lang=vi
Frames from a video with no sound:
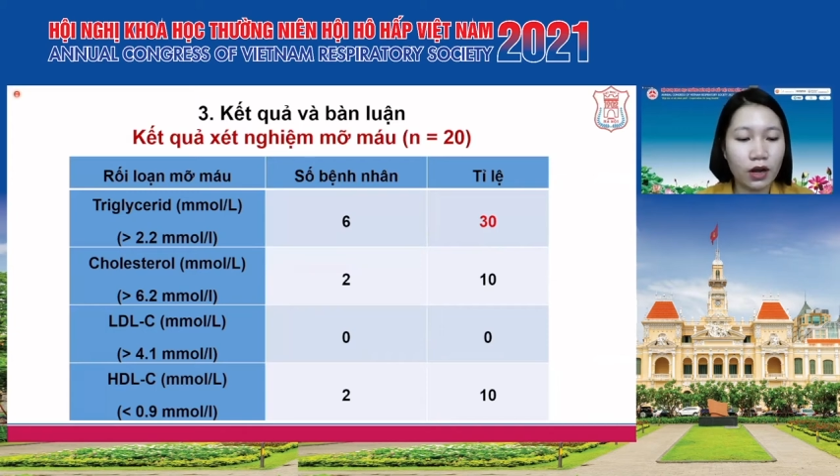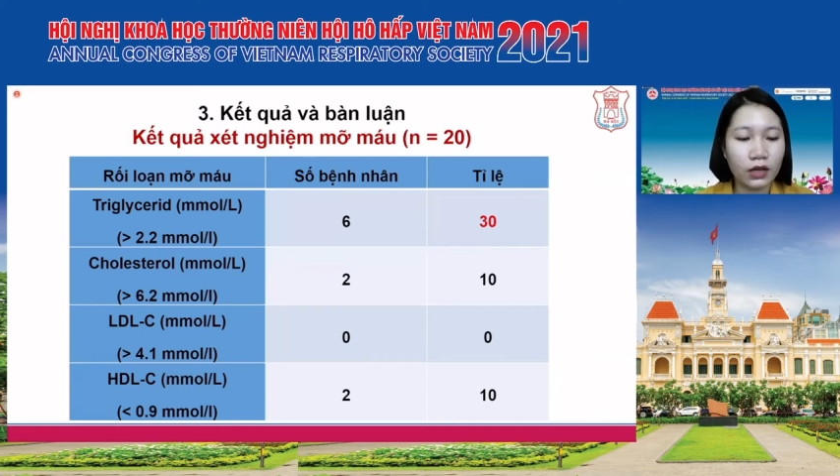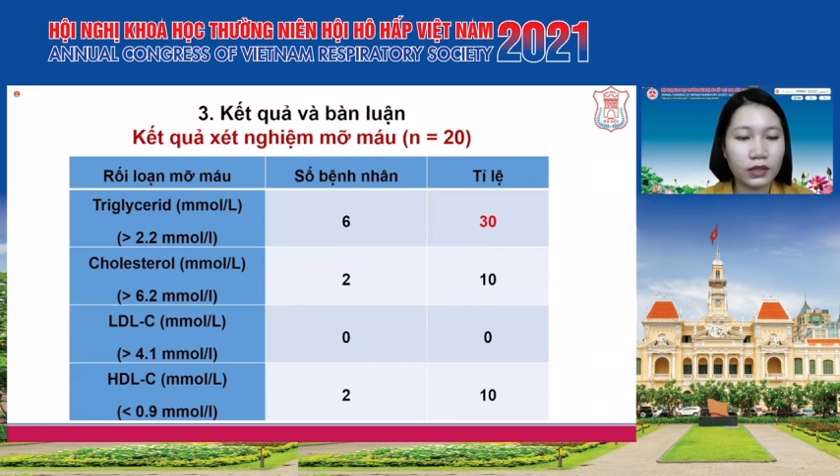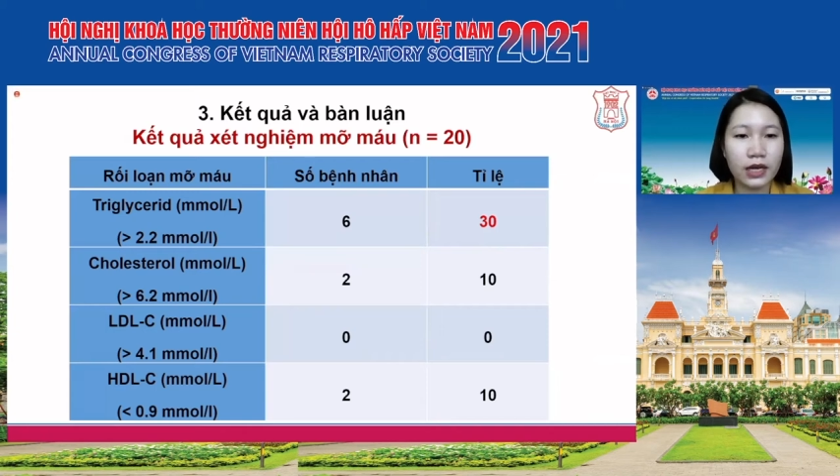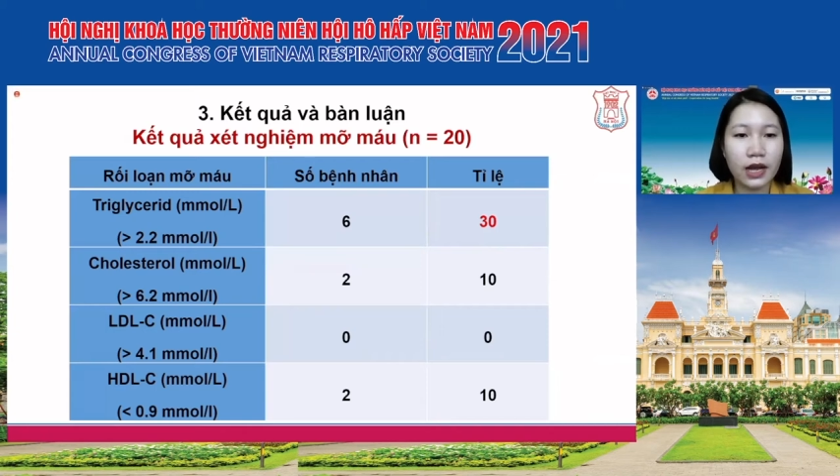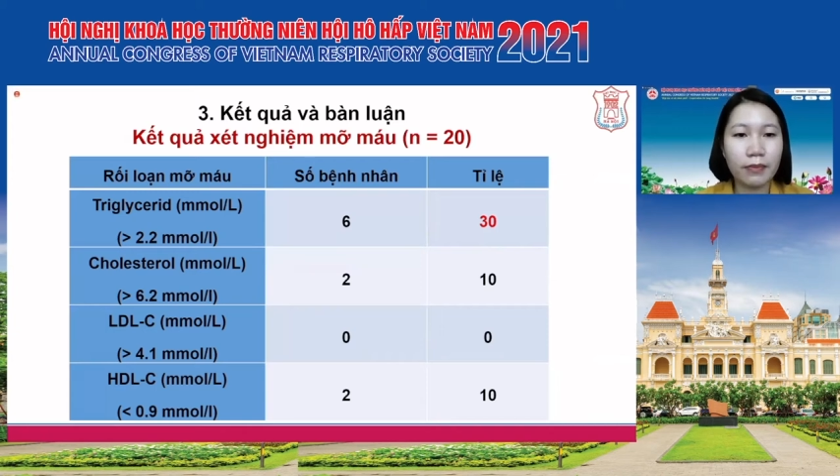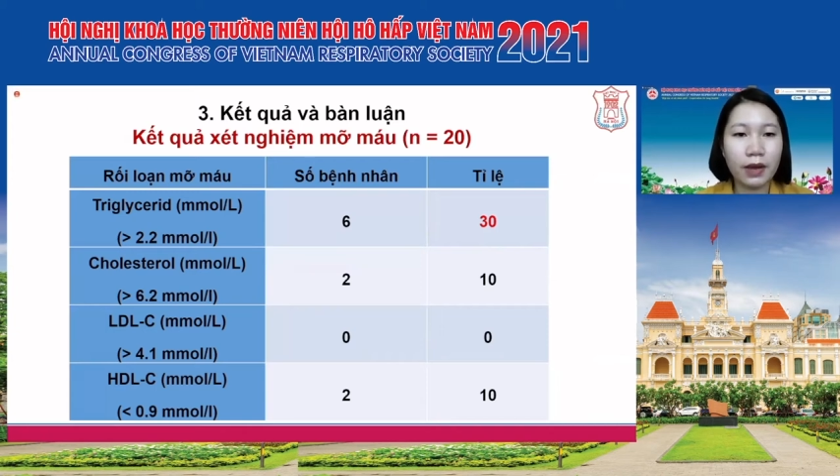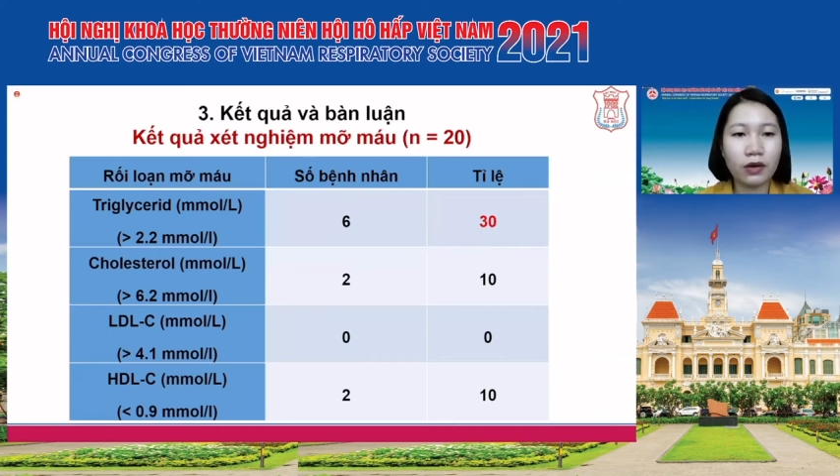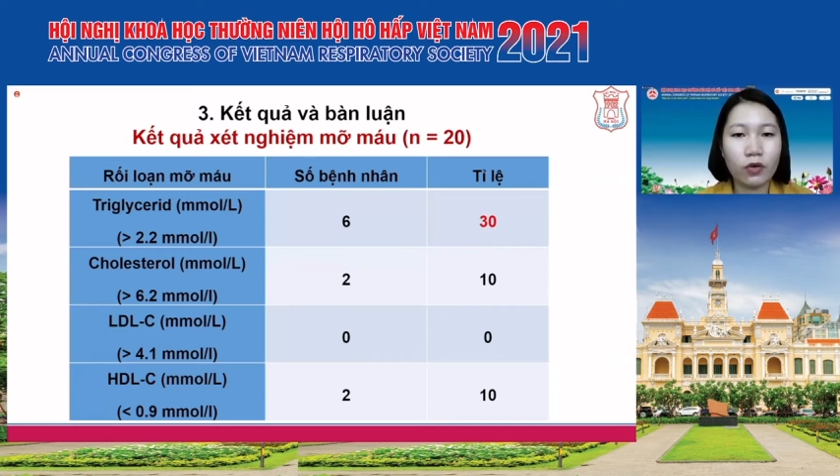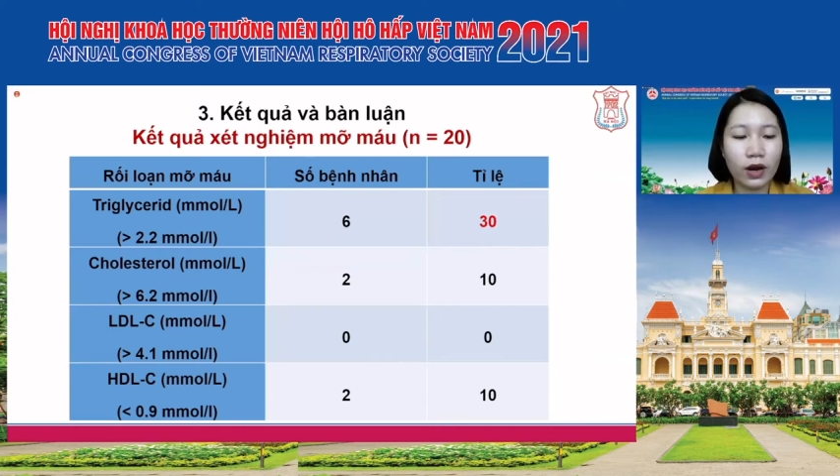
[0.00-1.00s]
ờ, tỷ lệ
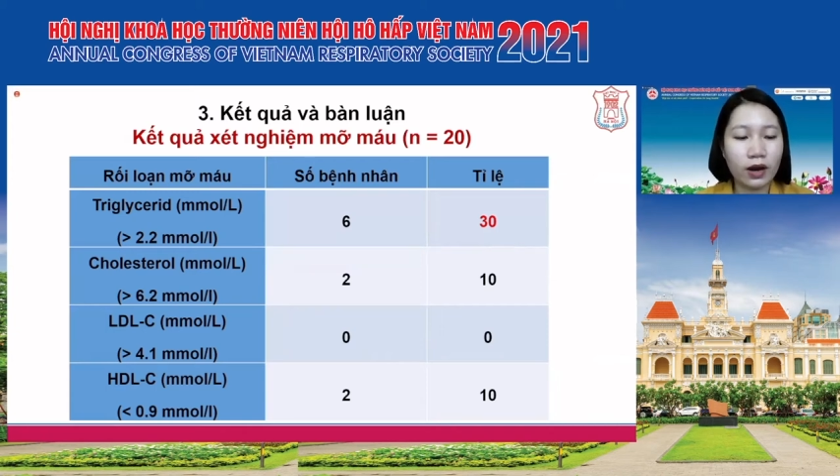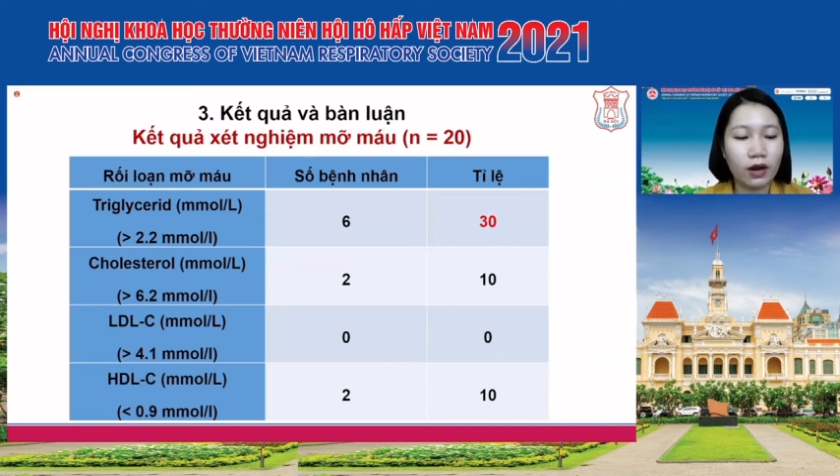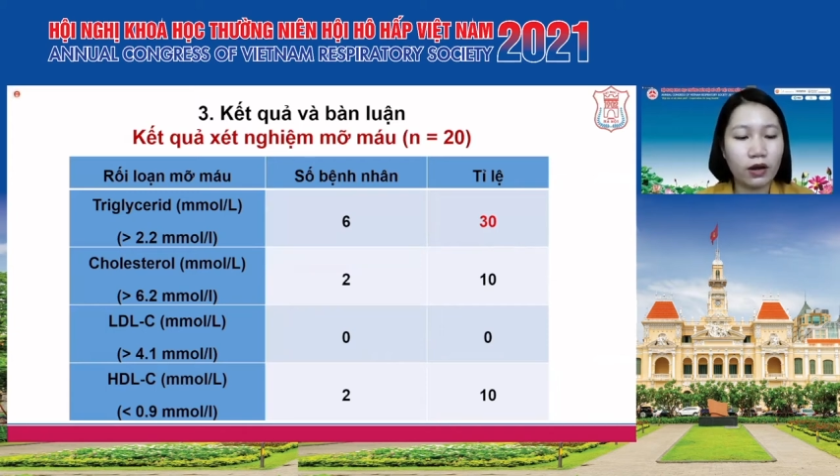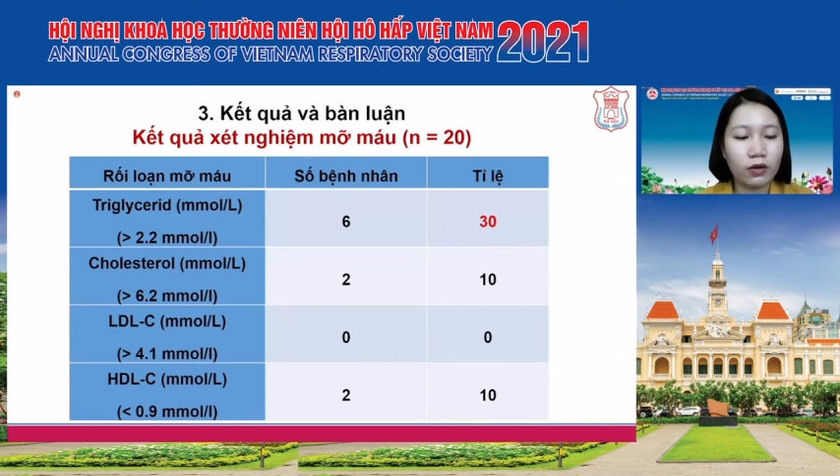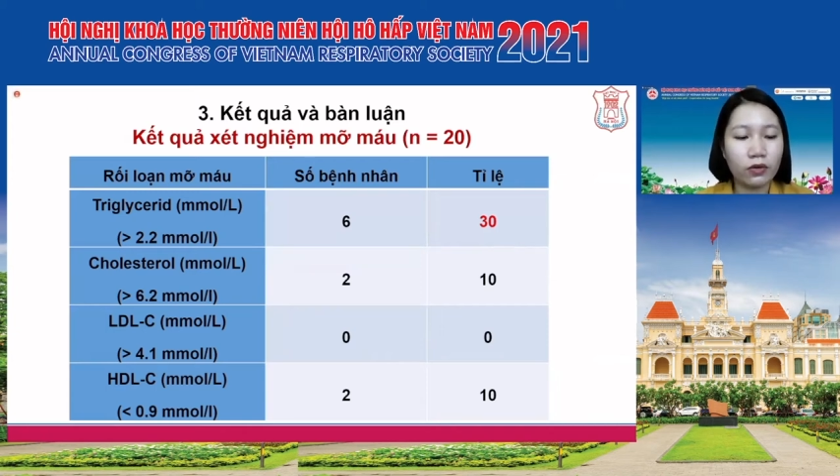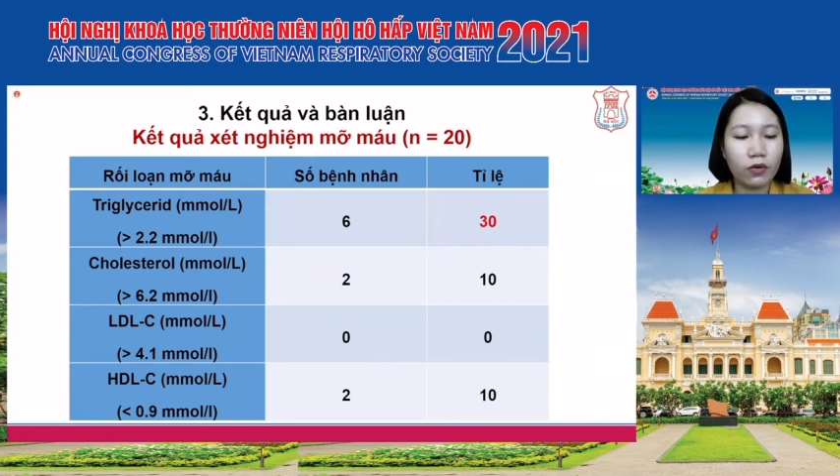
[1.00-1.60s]
mắc rối loạn ờ,